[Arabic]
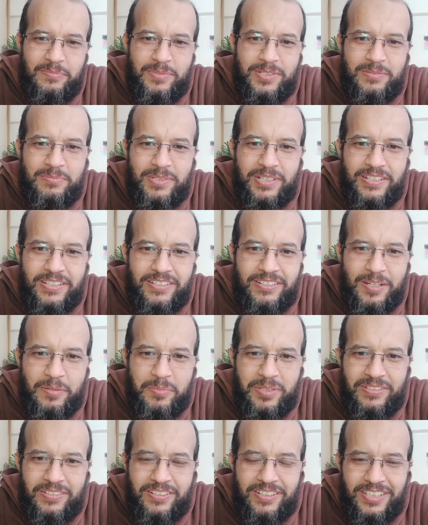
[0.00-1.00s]
بسم الله
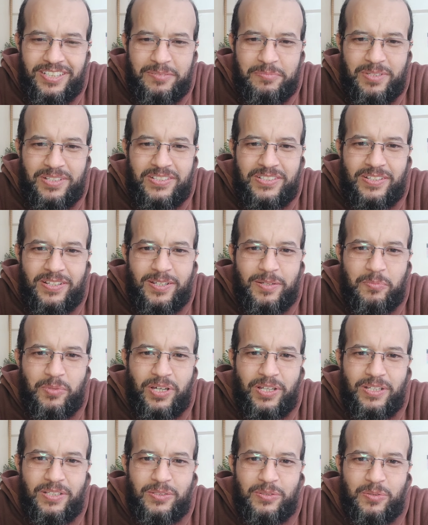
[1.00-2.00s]
الرحمن الرحيم السلام
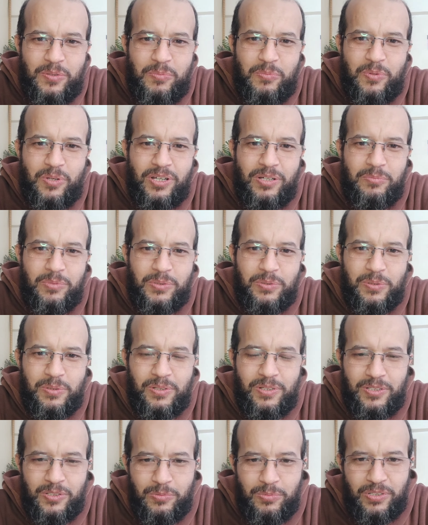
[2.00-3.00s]
عليكم ورحمة
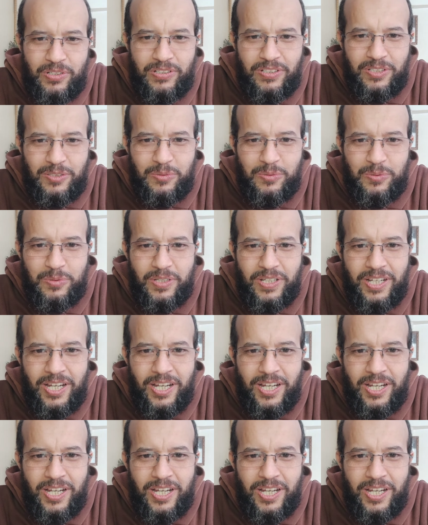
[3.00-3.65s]
الله وبركاته